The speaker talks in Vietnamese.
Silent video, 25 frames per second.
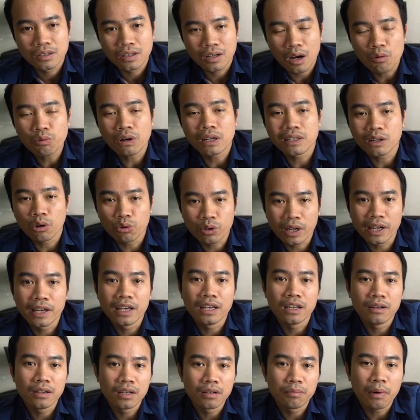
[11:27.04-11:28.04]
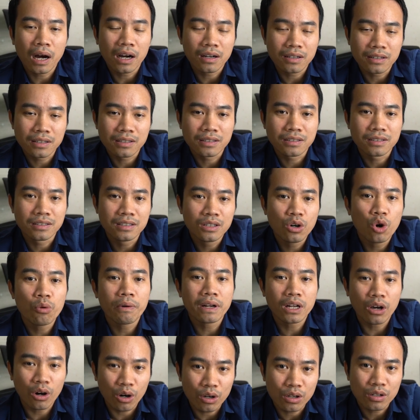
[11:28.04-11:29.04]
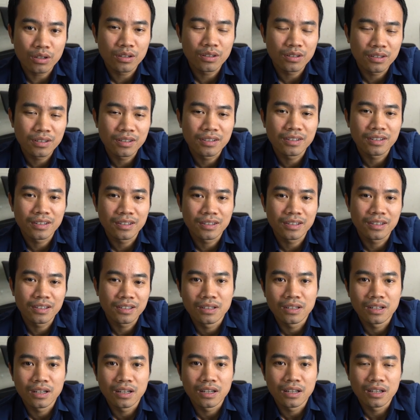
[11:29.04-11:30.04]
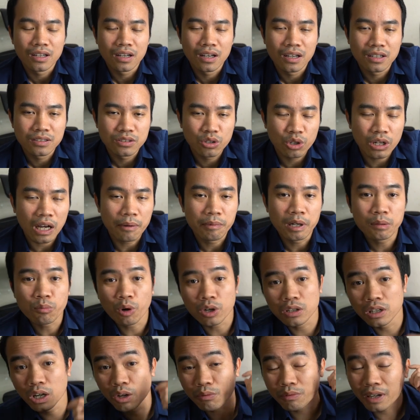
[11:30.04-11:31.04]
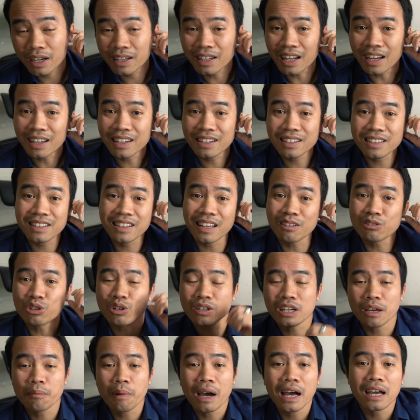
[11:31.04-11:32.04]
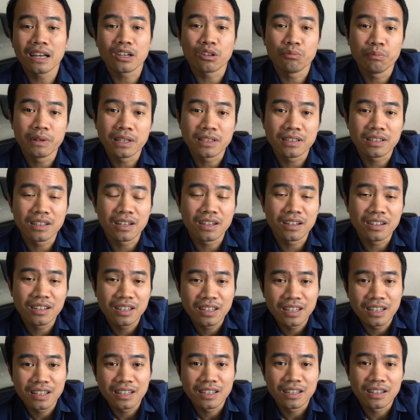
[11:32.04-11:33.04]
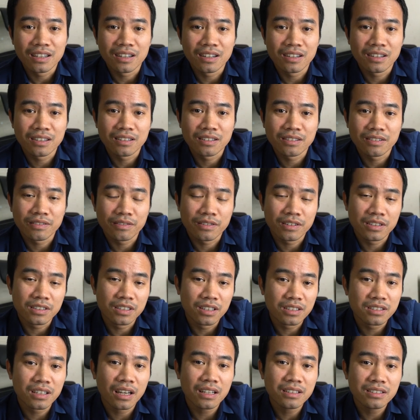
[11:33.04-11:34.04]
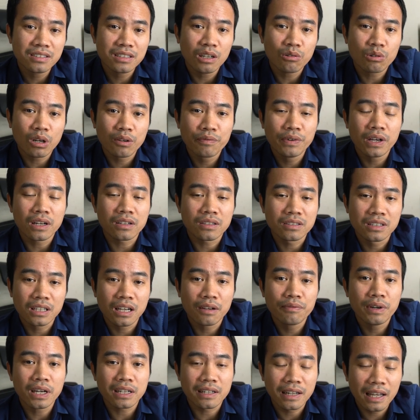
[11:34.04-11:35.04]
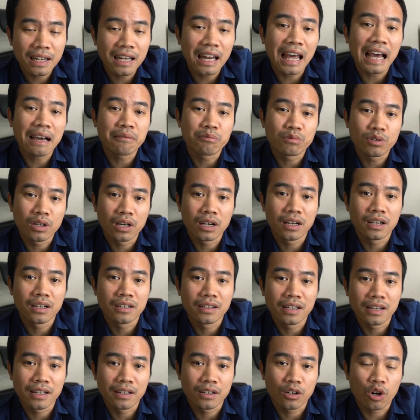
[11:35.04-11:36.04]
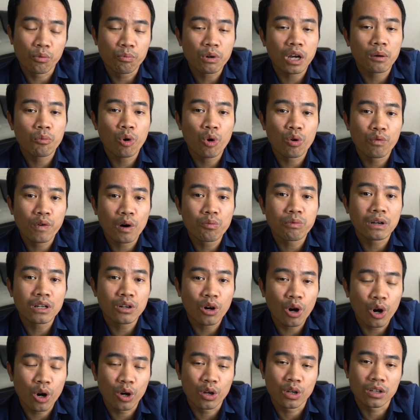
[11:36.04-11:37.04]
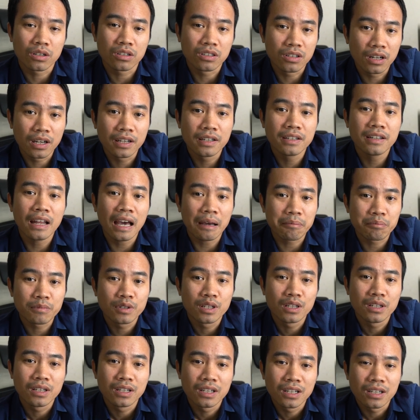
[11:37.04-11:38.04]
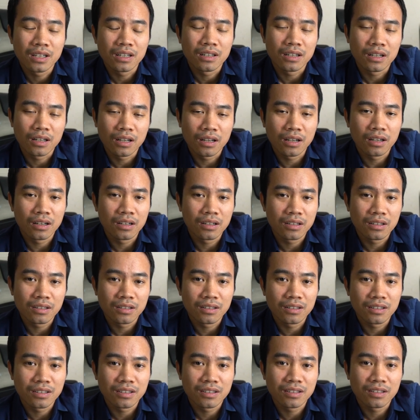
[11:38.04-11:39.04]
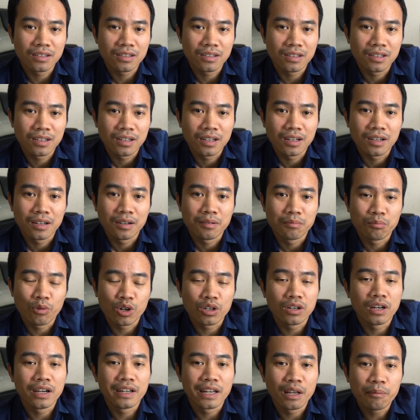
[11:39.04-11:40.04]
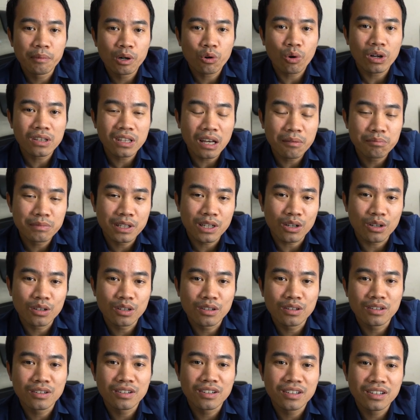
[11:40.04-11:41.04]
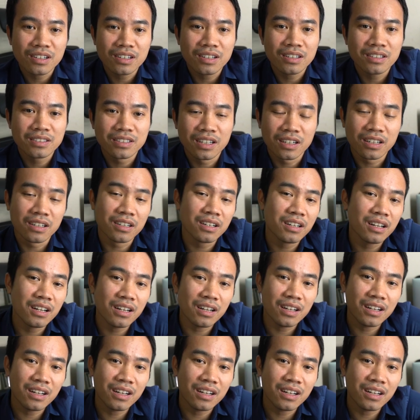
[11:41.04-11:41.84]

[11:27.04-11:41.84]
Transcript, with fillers: không cần cầu kỳ bằng như hôm ăn hỏi Ờ, rồi cảm ơn mọi người hôm nay đã theo dõi cái bài của mình uh, hướng dẫn trong cái việc những cái việc nên làm để có một cái bộ phong ăn hỏi cưới đẹp uh, mọi người nếu mà quan tâm thì có nhớ